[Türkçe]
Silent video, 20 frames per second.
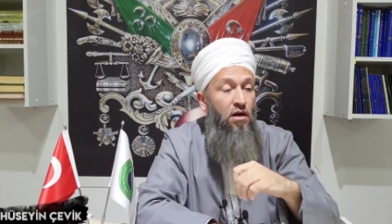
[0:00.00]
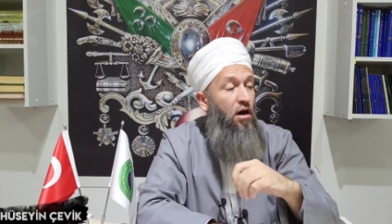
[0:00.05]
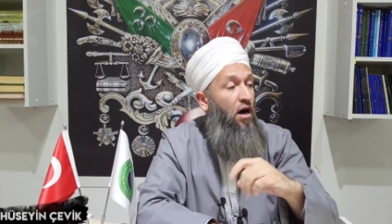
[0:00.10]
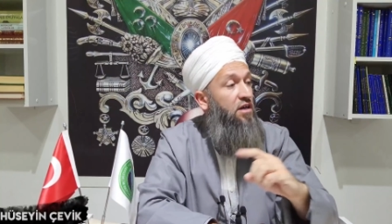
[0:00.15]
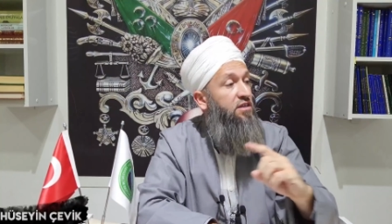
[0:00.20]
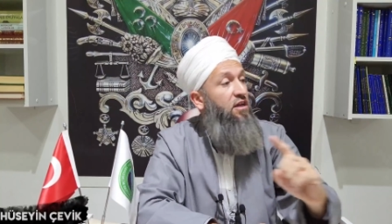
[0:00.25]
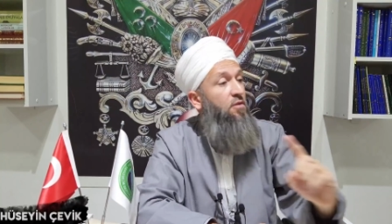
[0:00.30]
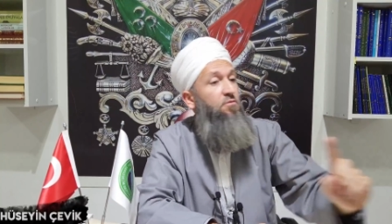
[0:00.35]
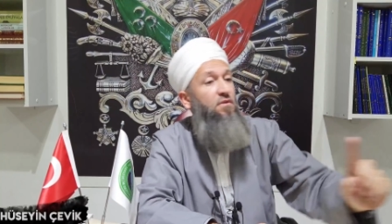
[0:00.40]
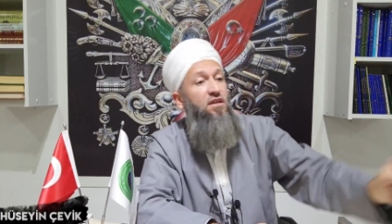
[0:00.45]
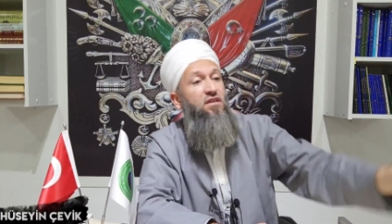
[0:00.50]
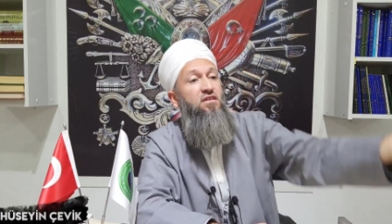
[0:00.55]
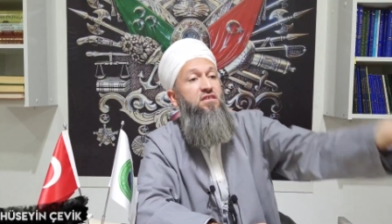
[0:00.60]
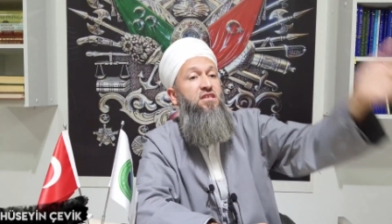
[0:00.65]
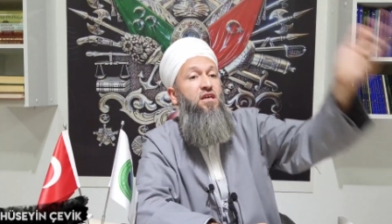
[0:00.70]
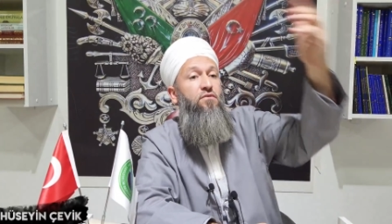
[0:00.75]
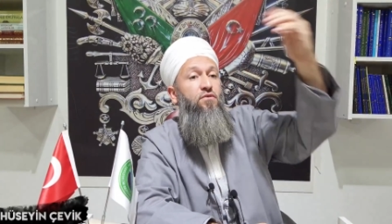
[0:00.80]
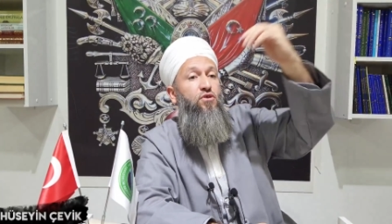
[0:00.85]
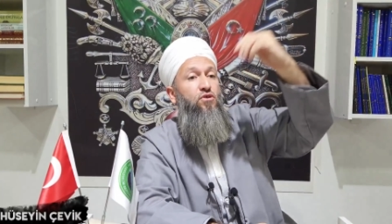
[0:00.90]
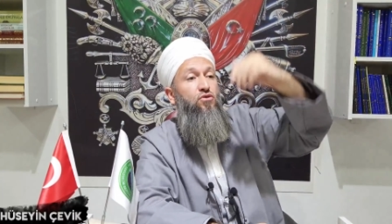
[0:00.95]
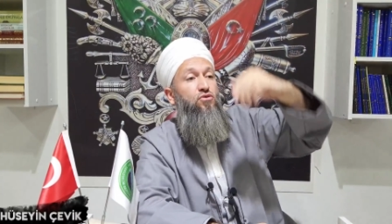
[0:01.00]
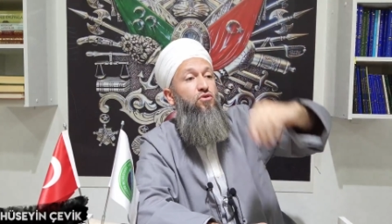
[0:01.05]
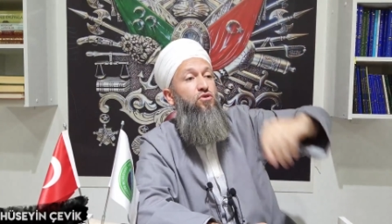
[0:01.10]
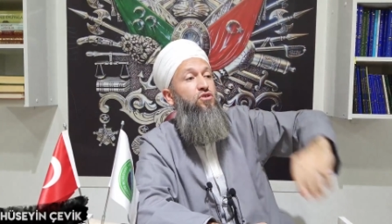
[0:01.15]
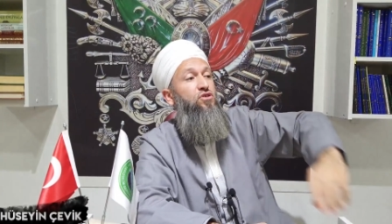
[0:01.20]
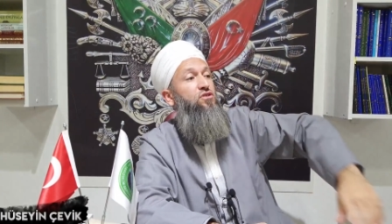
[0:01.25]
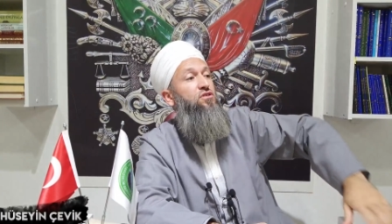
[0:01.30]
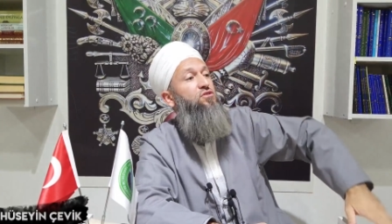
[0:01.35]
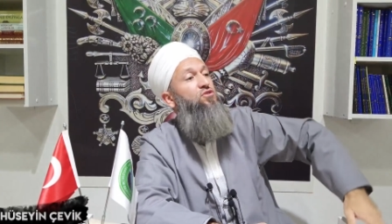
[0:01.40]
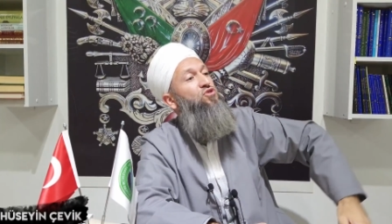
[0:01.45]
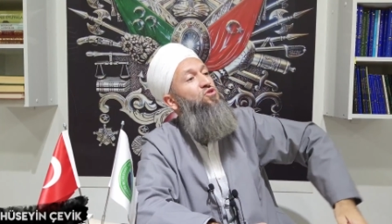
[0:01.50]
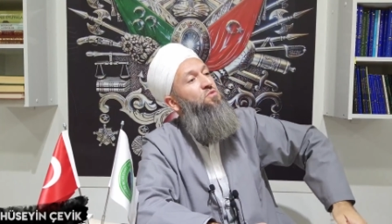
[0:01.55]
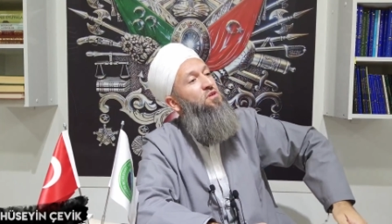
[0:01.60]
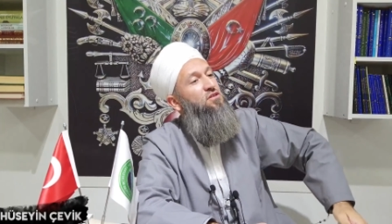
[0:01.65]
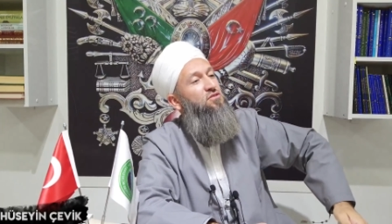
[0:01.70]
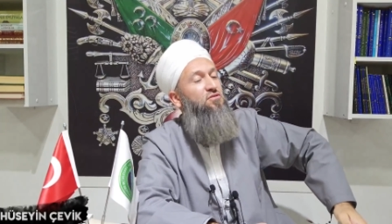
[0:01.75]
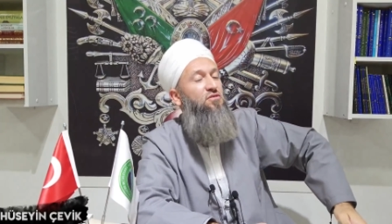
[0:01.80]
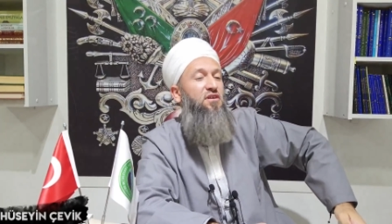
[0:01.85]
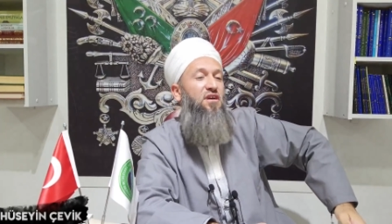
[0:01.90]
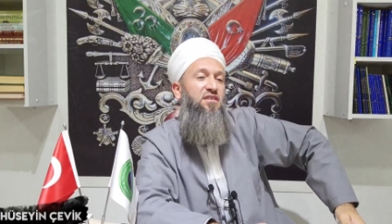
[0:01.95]
adamlar da seviniyor diyor ki hükümet
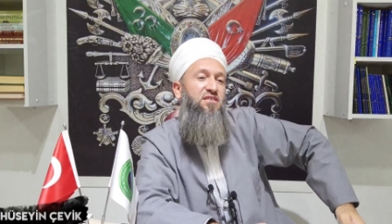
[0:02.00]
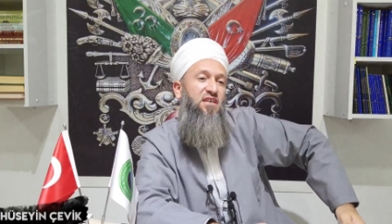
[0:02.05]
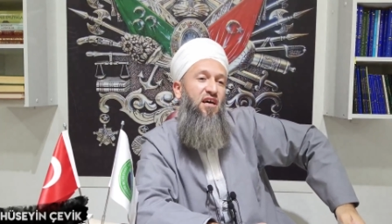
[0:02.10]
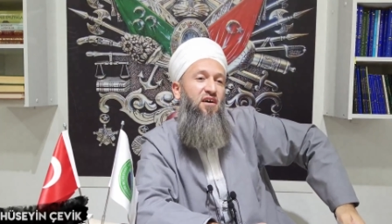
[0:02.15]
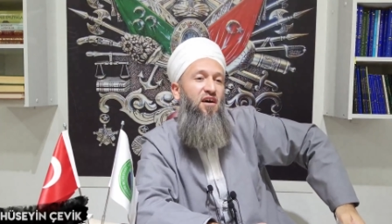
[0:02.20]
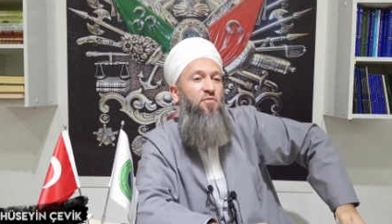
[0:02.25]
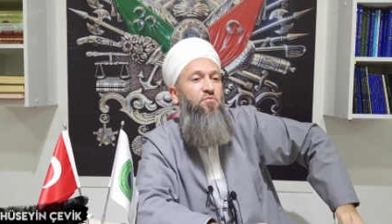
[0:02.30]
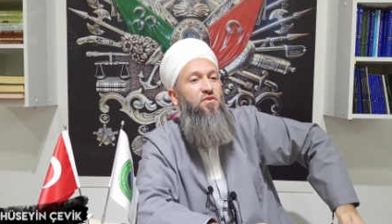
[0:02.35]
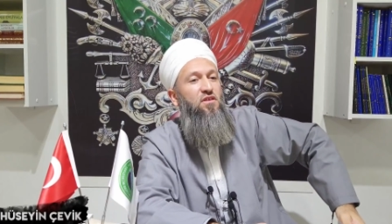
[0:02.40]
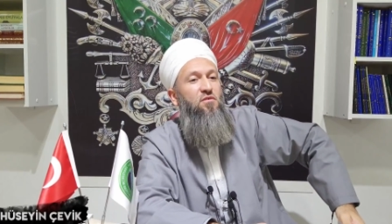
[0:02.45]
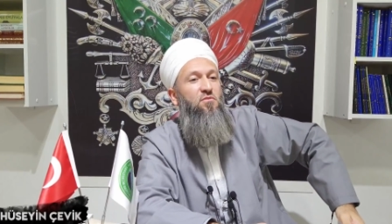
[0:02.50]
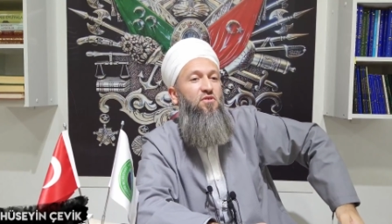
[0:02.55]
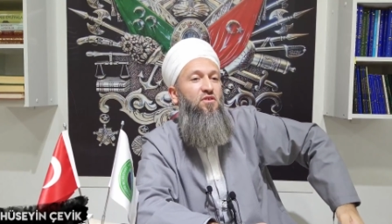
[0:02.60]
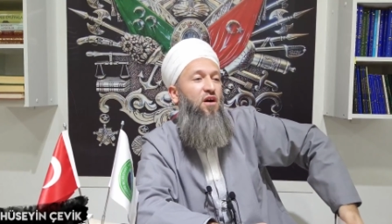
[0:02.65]
diyor yasağı yaptı değil mi?